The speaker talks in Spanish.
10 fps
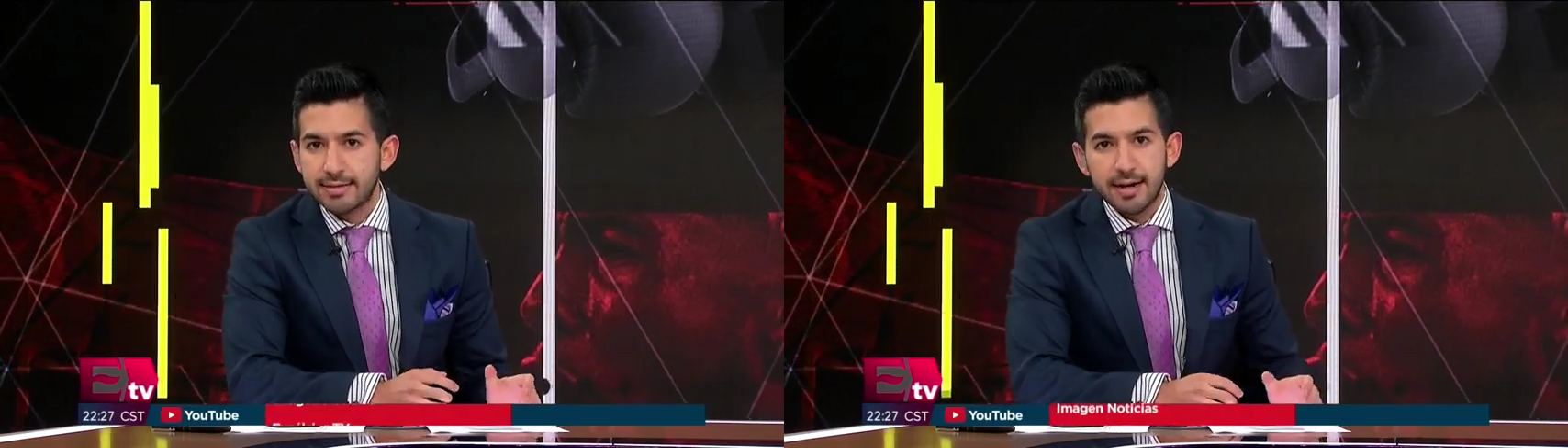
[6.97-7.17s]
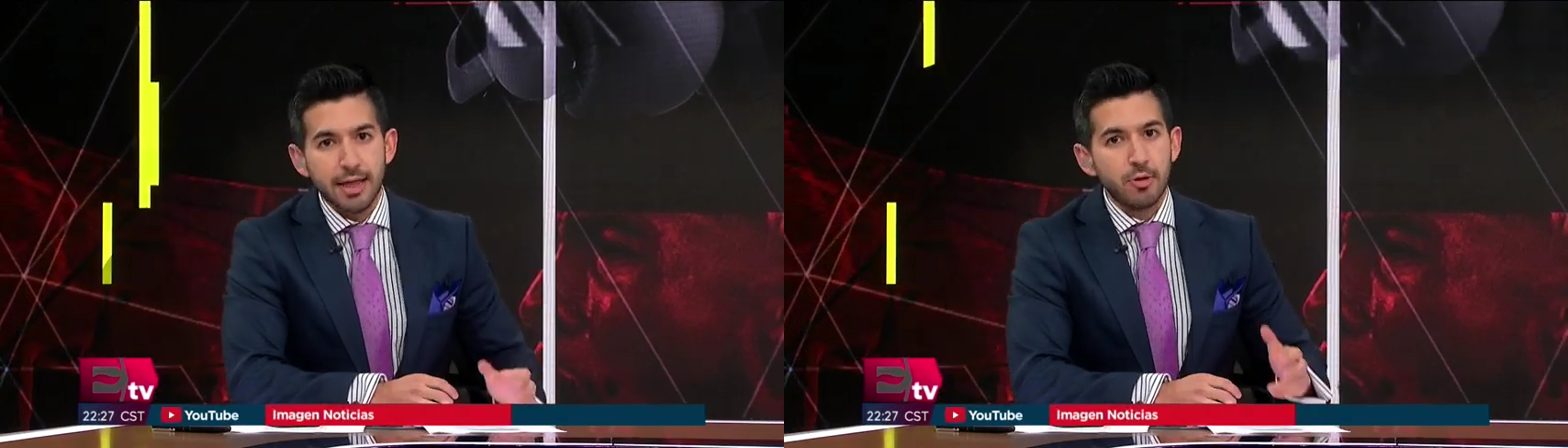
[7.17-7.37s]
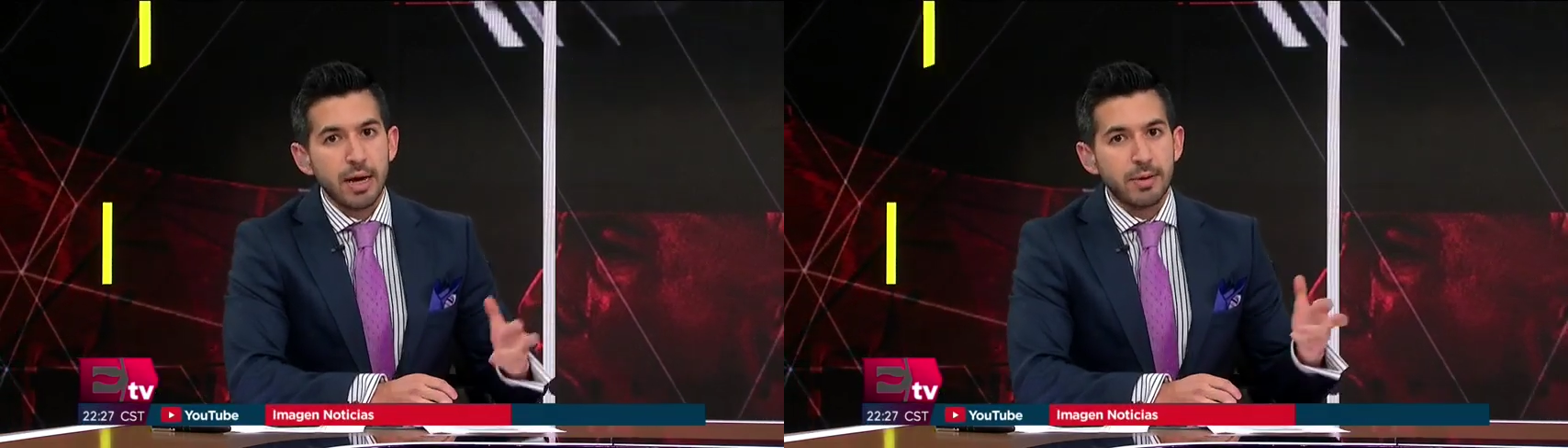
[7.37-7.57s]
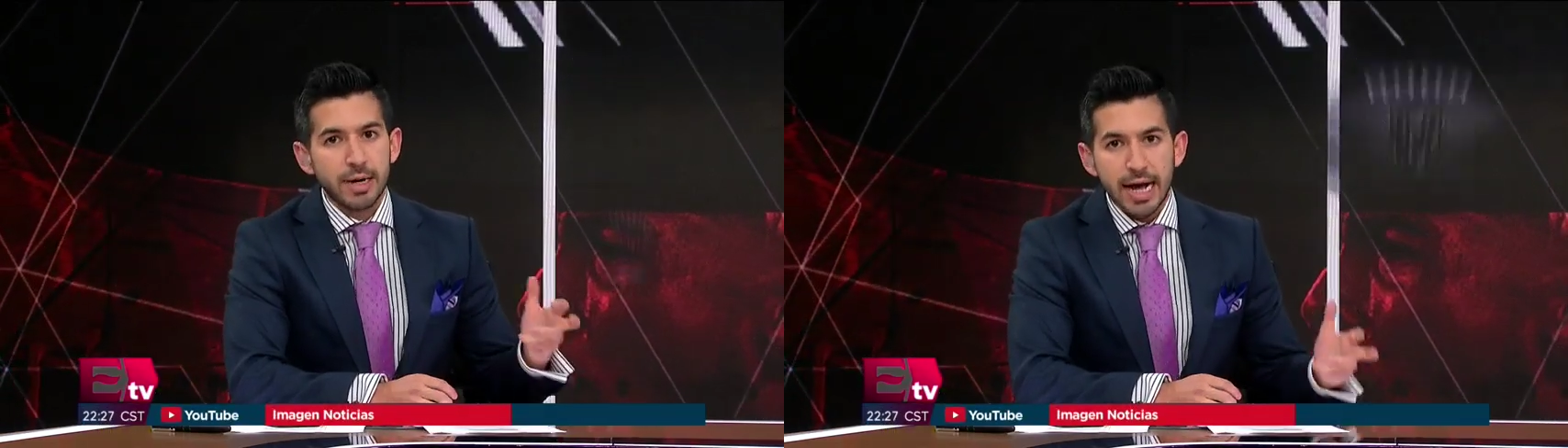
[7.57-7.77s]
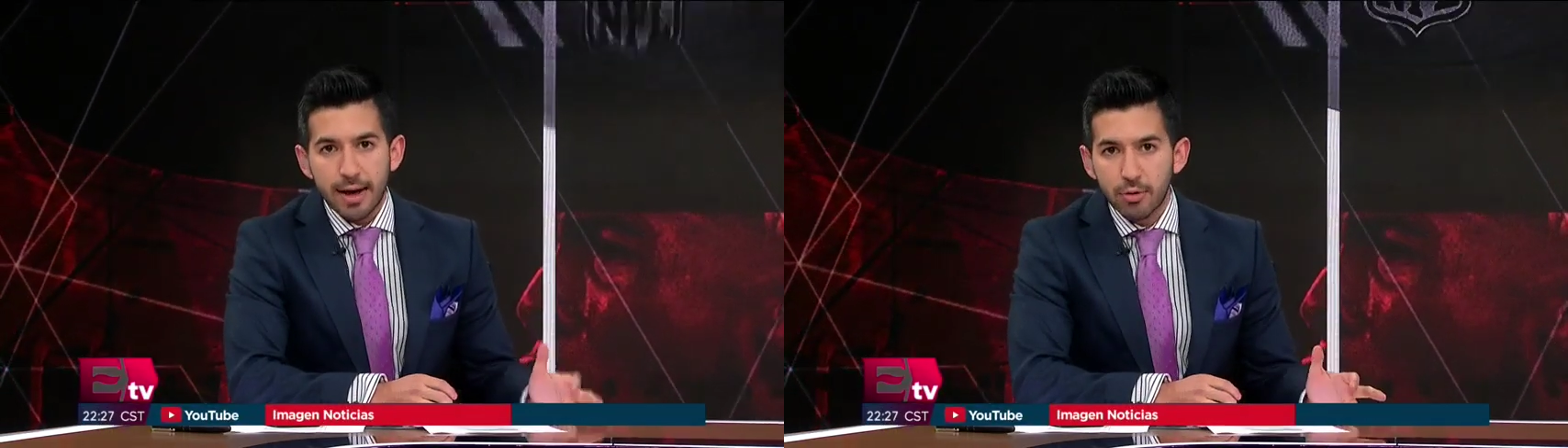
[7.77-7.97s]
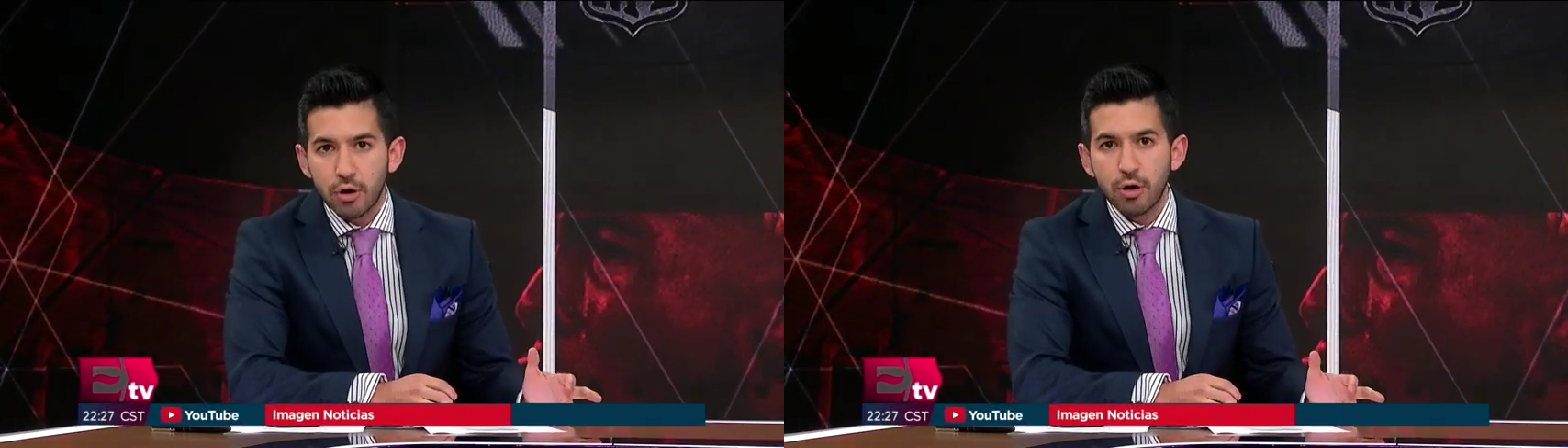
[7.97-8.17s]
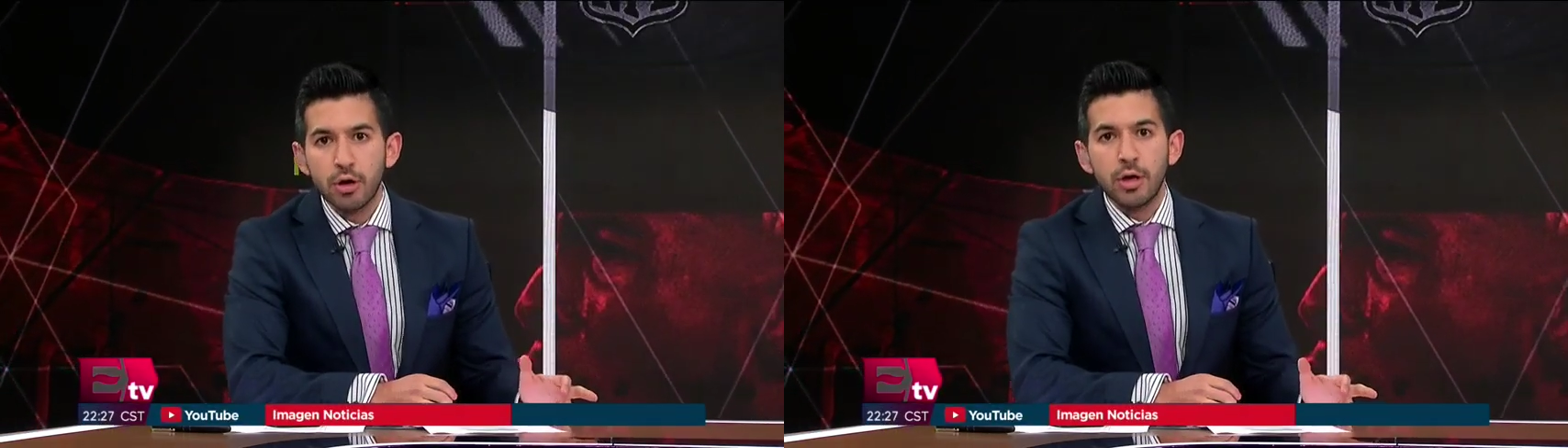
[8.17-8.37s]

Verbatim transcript: Estarán Omar Bravo,